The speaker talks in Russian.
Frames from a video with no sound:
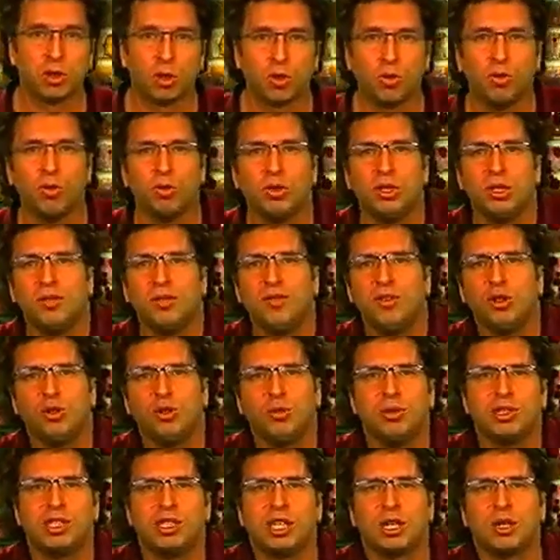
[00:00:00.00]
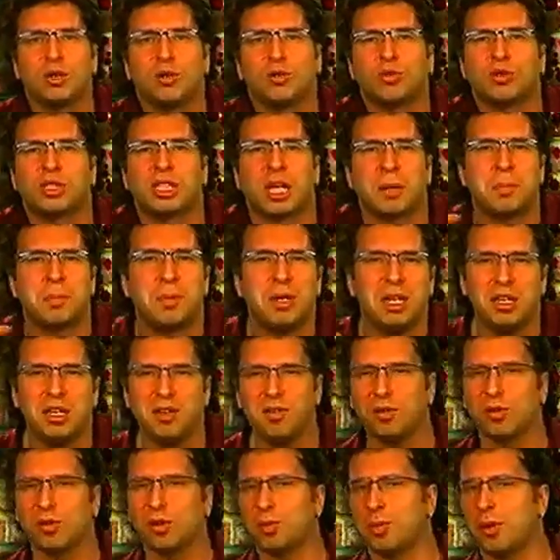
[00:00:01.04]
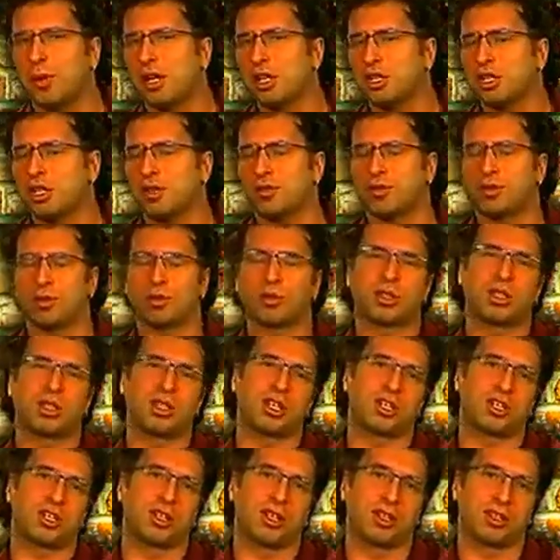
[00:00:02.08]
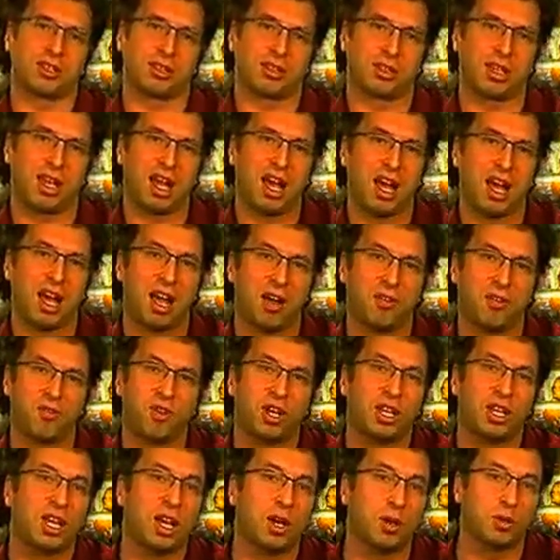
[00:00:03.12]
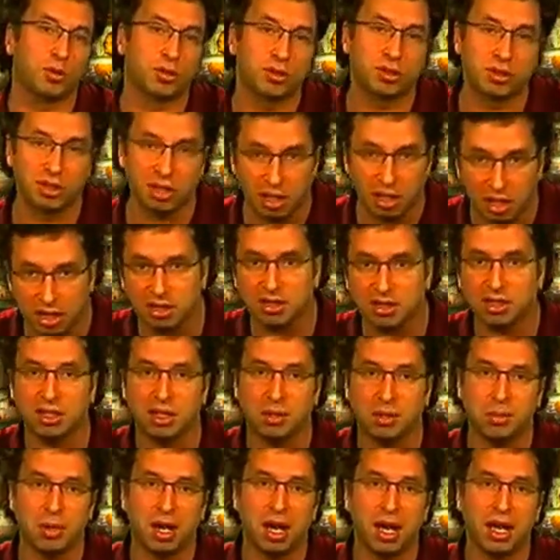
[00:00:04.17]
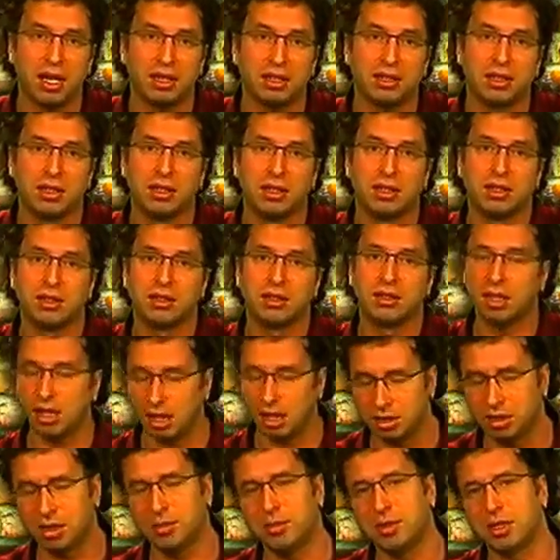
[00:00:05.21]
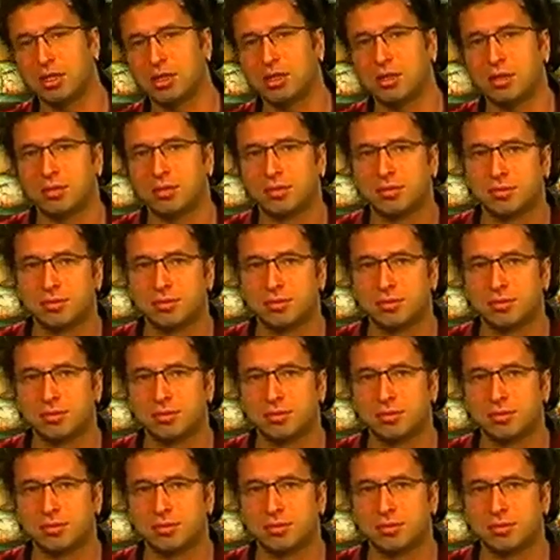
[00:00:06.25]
Трудно выдумать игру сопливее, но парочка все-таки нашлась. А Fallout 3 занимает третье место.